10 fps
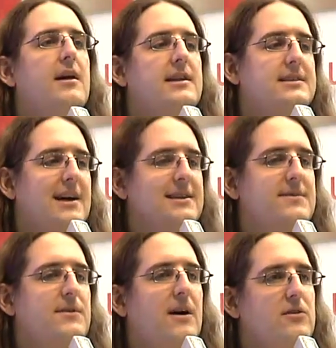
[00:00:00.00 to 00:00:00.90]
Das
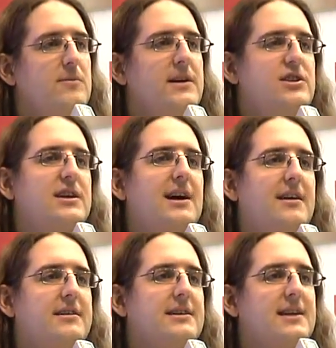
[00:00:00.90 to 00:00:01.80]
Ganze wird automatisch
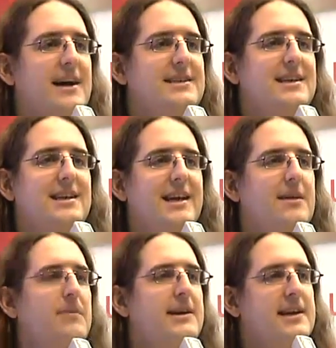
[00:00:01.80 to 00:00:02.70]
erkannt. Das heißt, ich
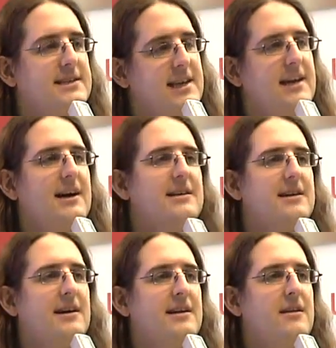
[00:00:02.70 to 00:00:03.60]
lege meine
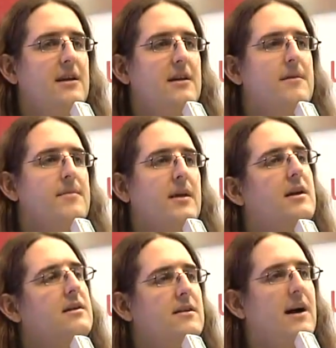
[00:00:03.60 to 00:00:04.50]
SD-Karte ein.
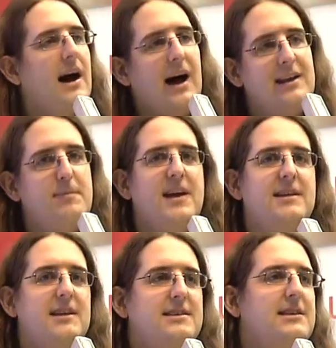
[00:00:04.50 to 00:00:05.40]
Alle
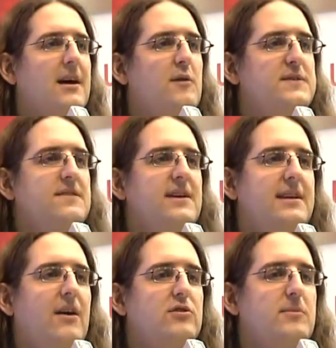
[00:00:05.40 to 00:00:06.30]
PNDs, die drauf sind, werden
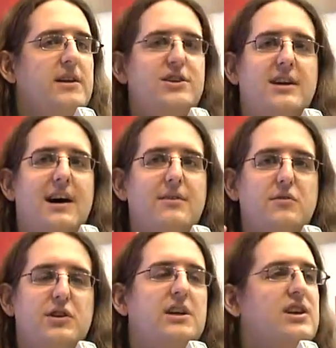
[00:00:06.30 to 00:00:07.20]
automatisch erkannt
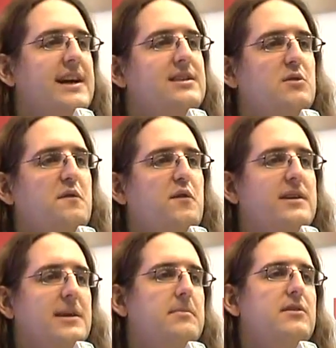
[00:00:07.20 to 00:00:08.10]
und erscheinen
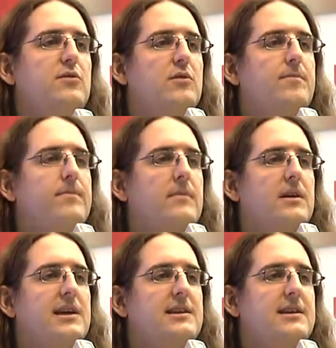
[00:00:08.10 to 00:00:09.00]
sofort im Menü.
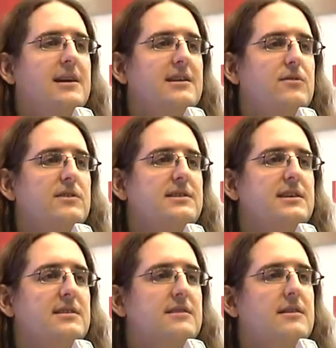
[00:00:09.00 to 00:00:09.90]
Richtig
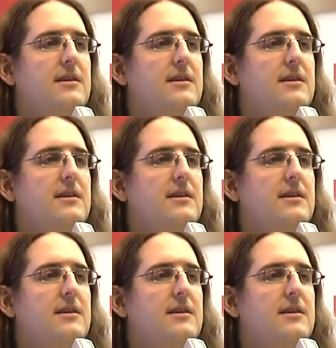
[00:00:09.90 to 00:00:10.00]
kategorisiert.